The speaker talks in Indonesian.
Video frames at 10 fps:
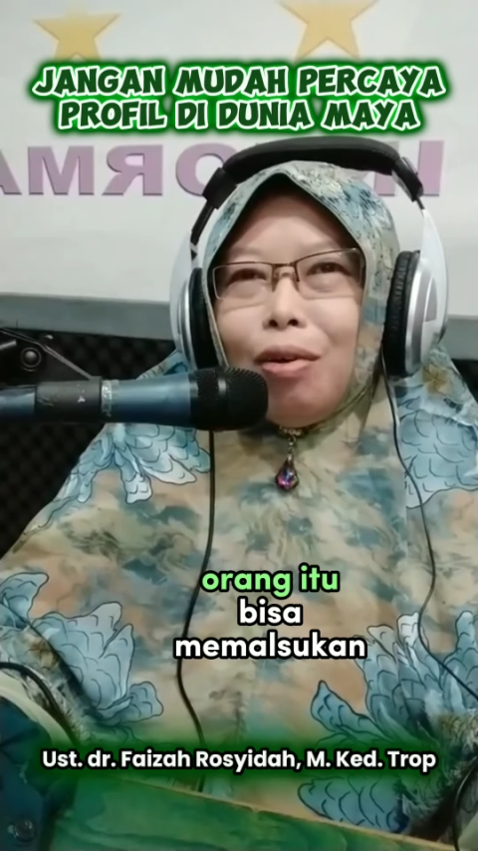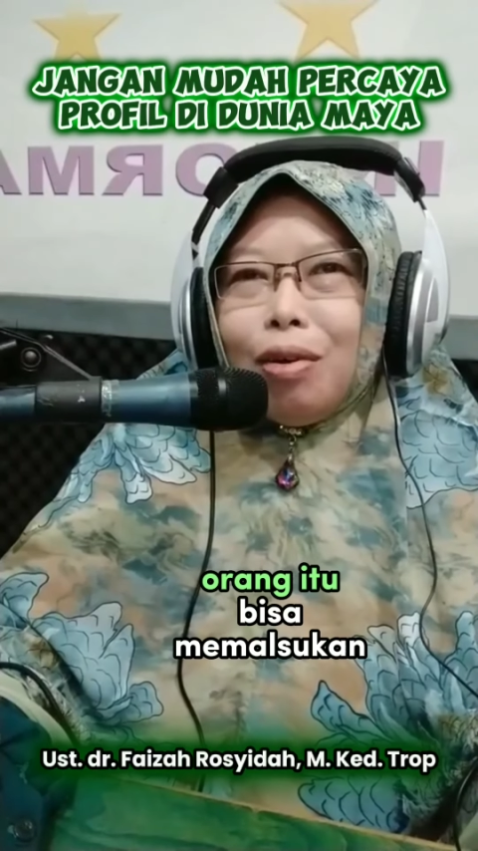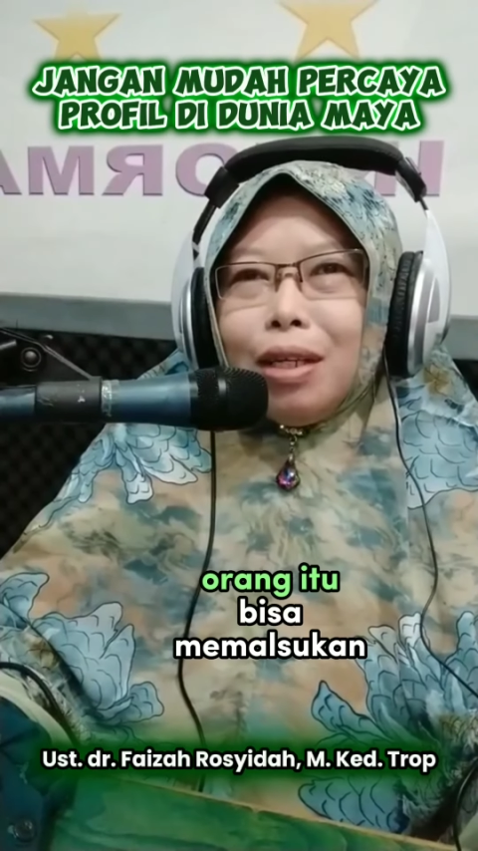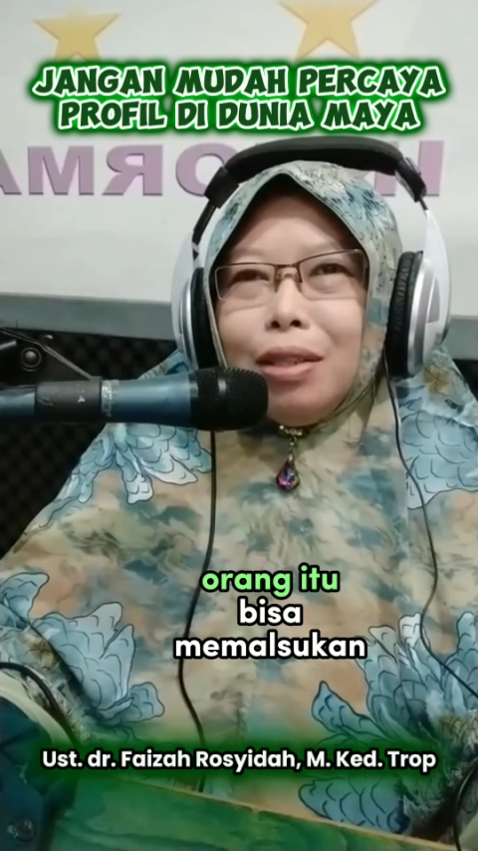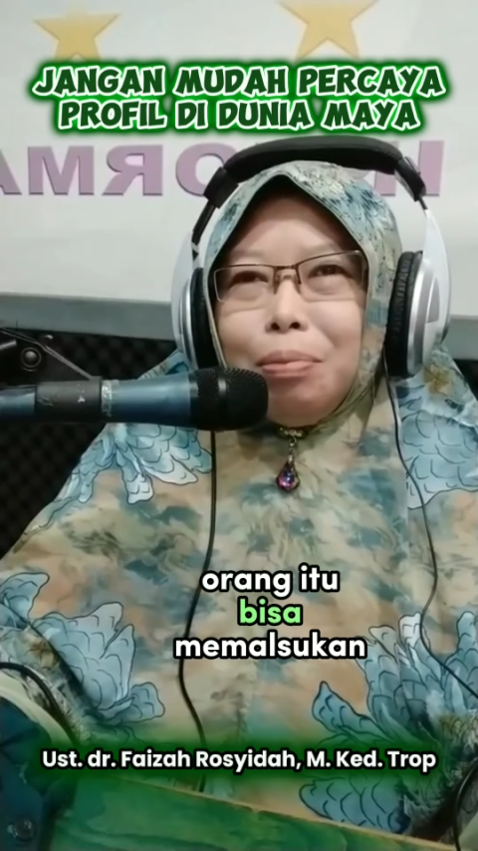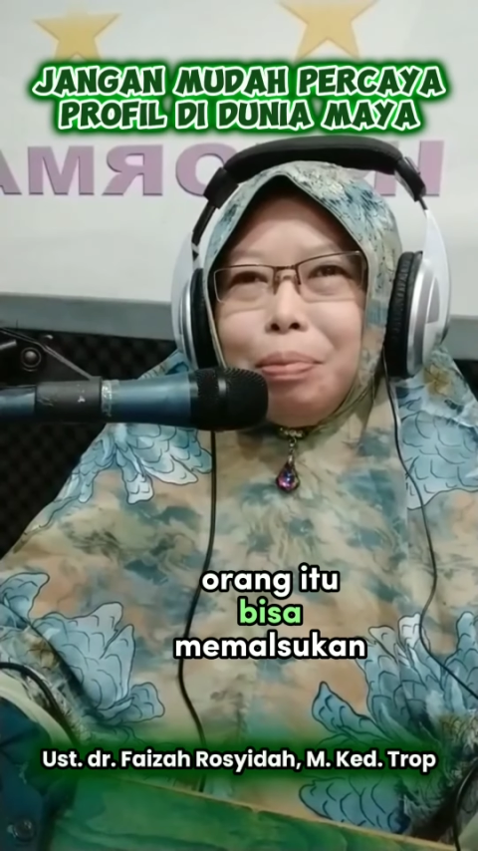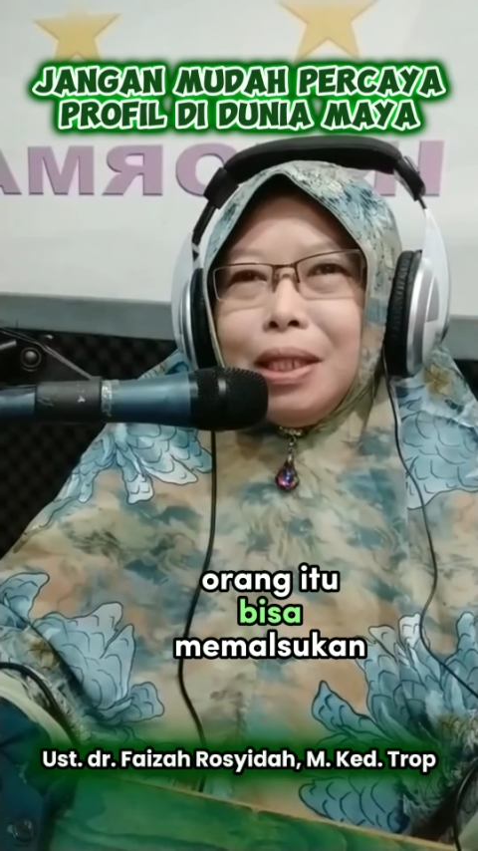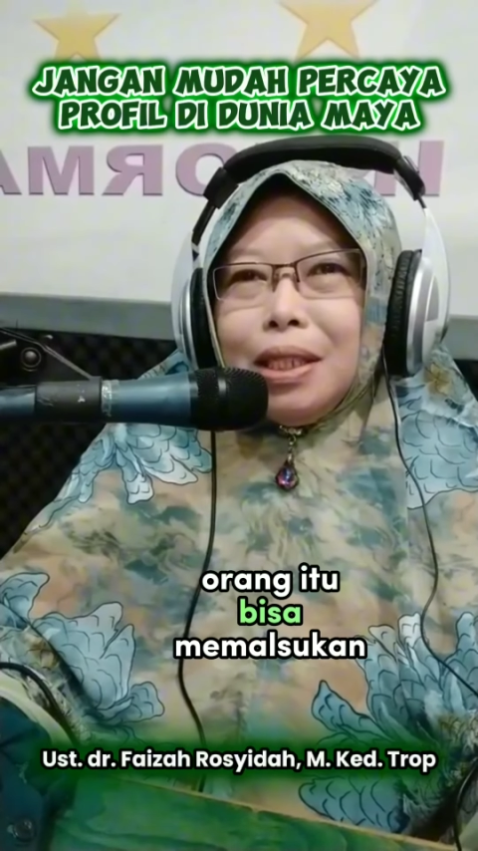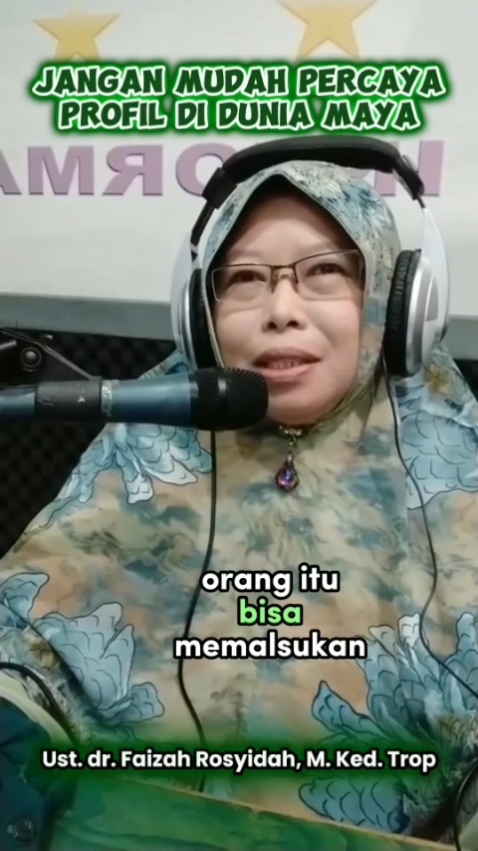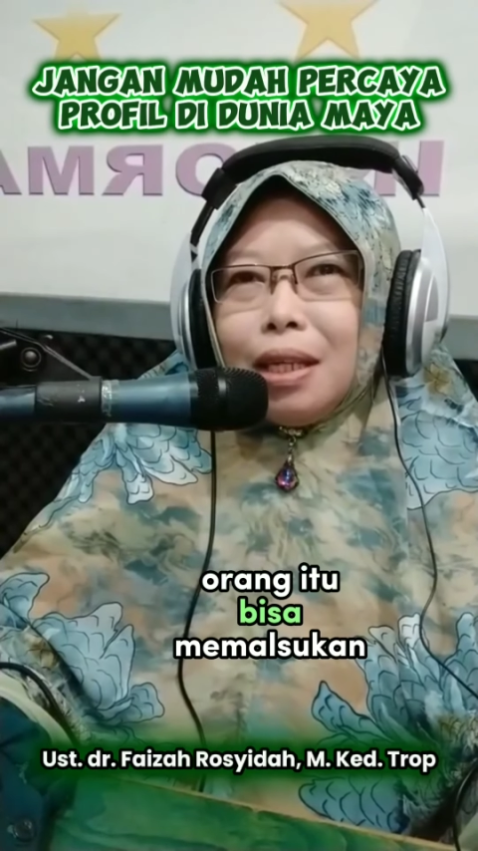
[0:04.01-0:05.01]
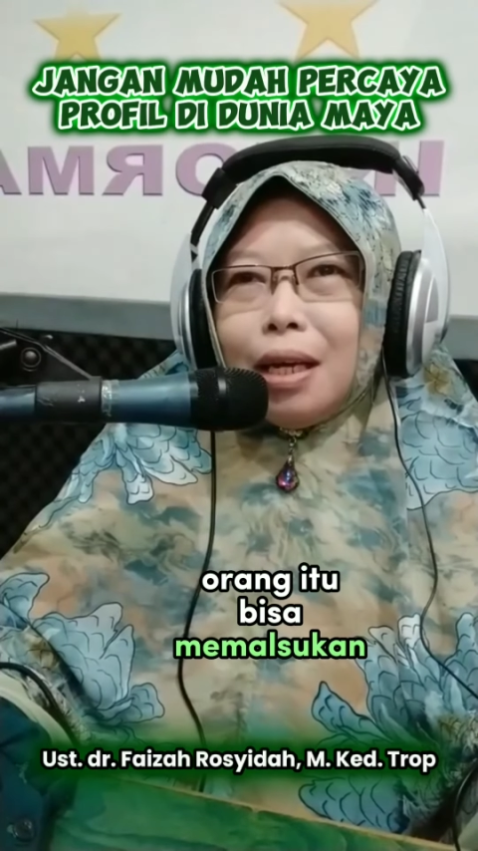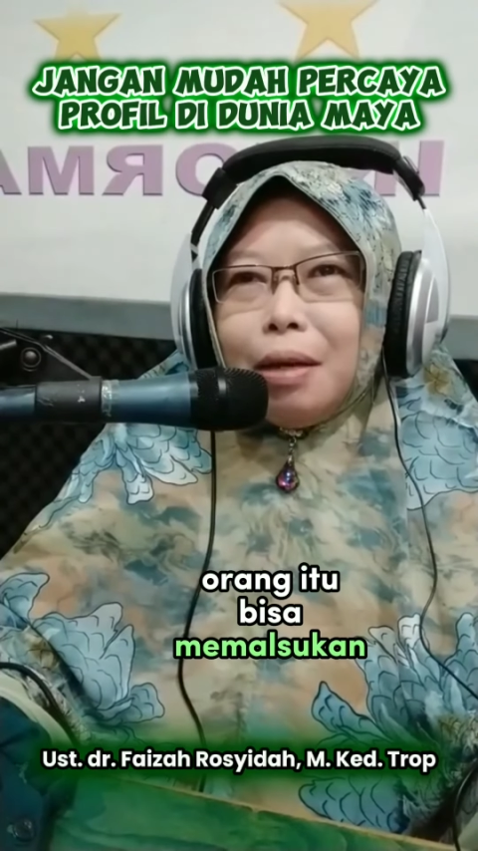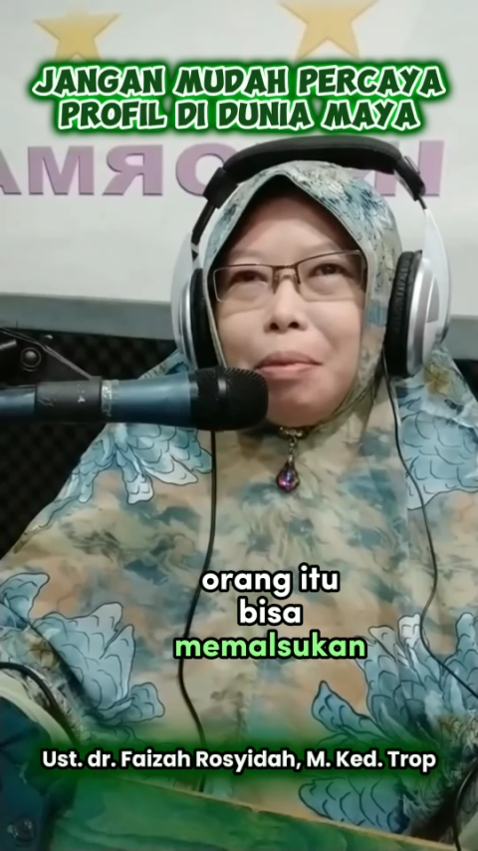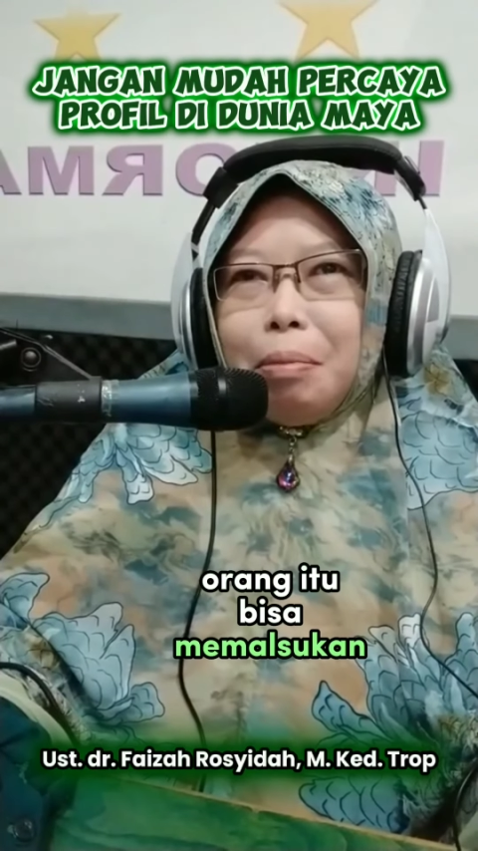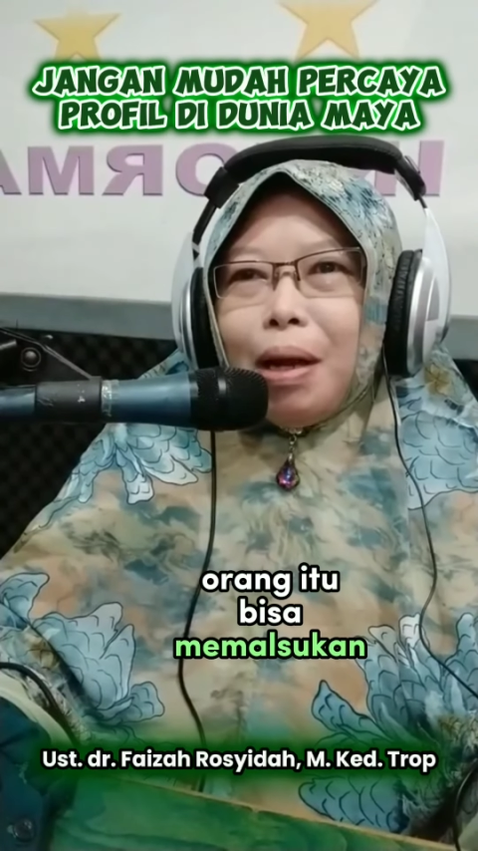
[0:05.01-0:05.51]
Orang itu
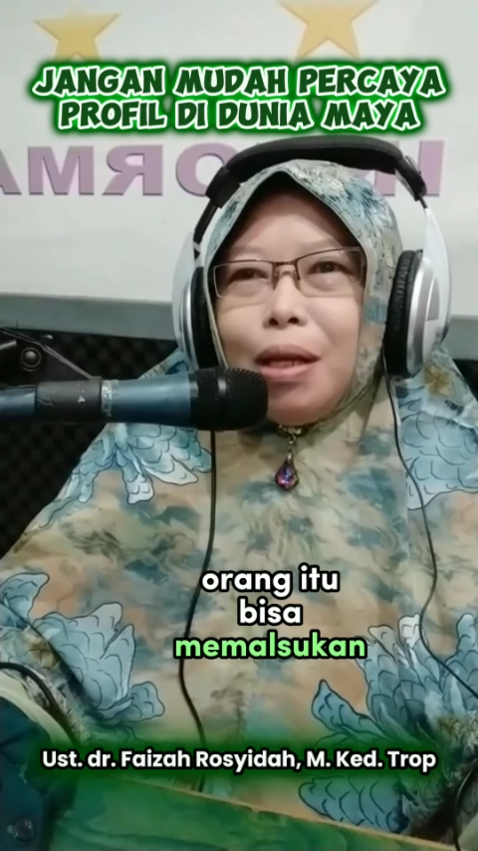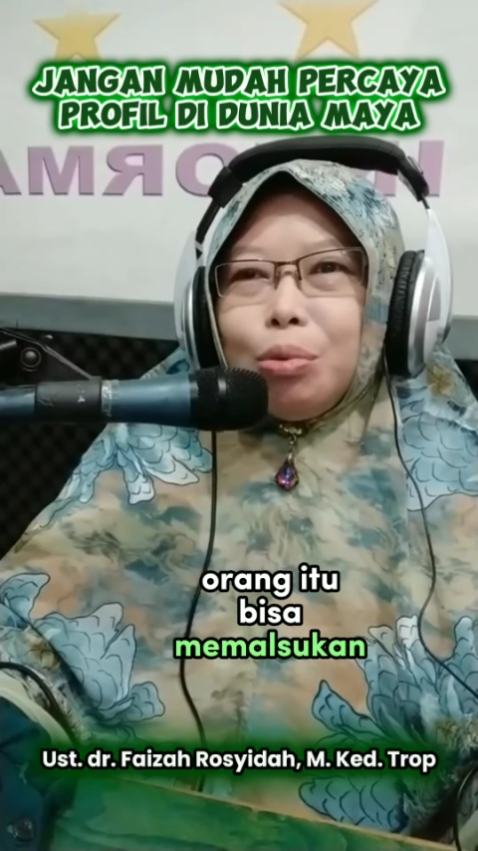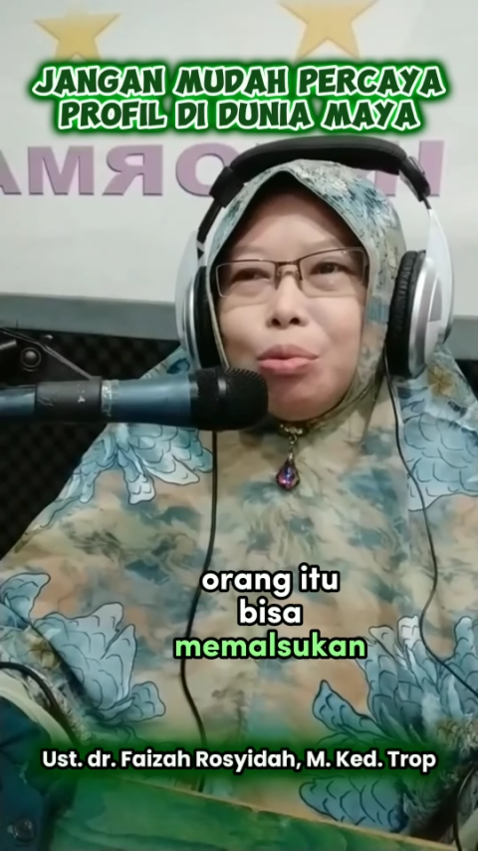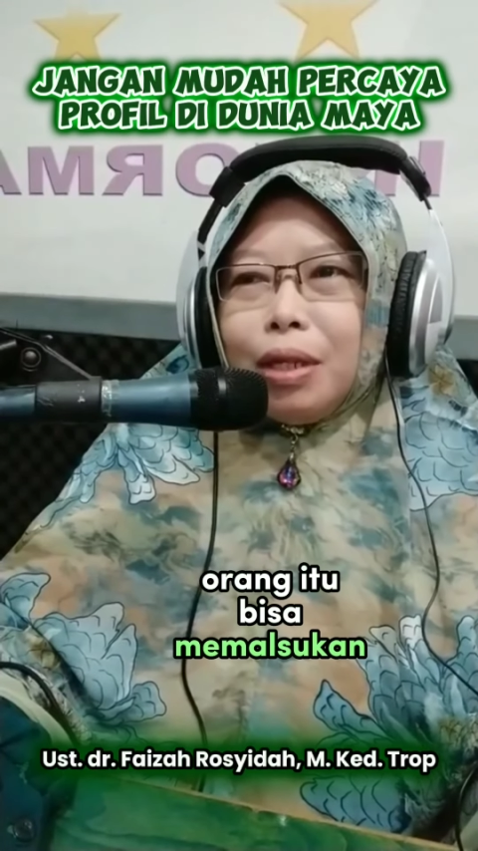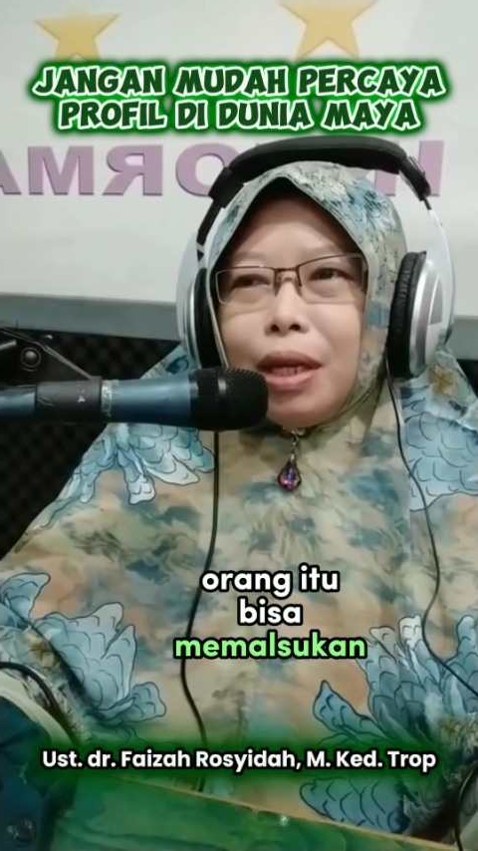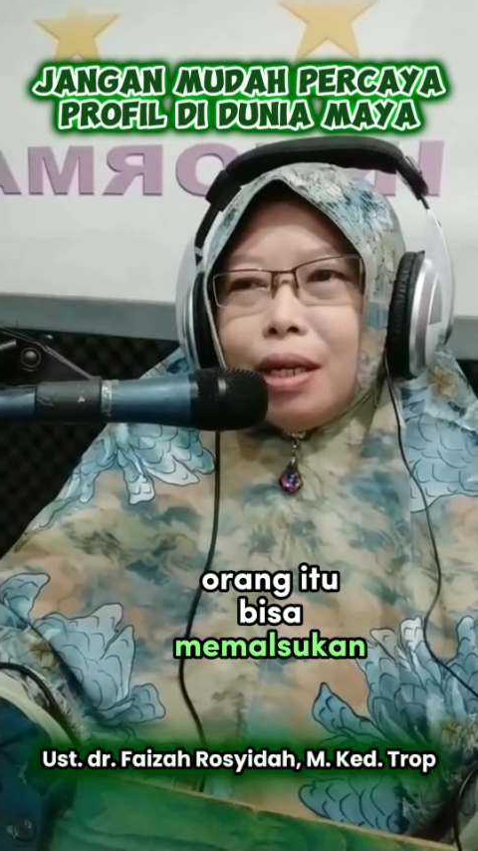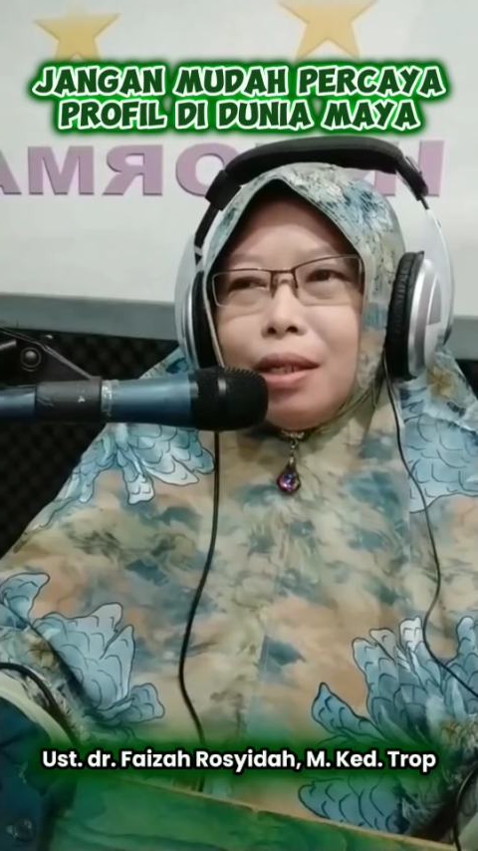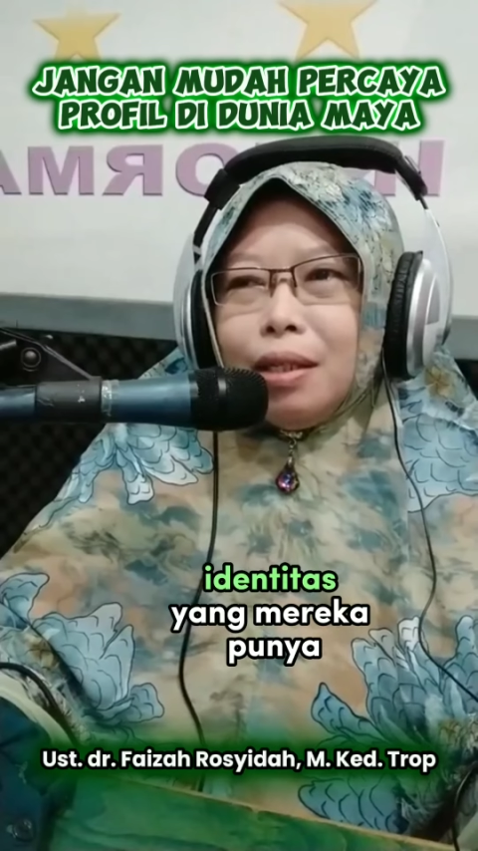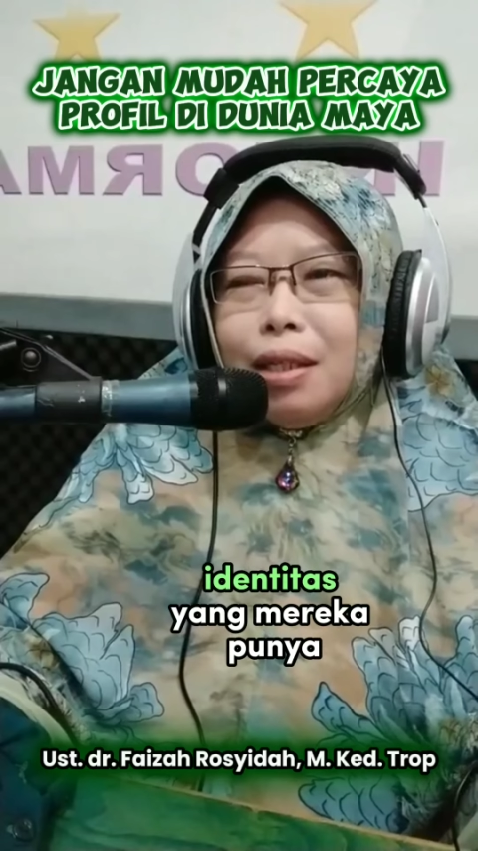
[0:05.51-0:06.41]
bisa memalsukan